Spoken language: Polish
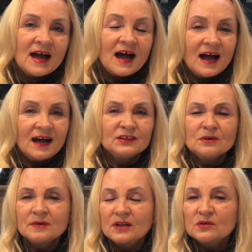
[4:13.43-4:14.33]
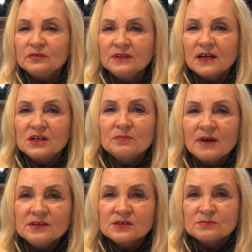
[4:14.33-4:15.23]
a dobra nowina nie
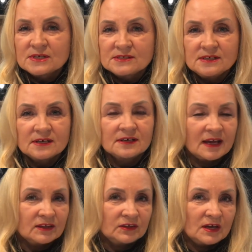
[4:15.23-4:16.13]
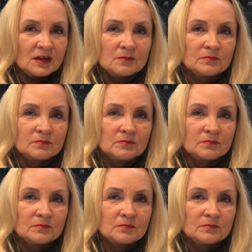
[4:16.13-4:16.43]
będzie przez nich chętnie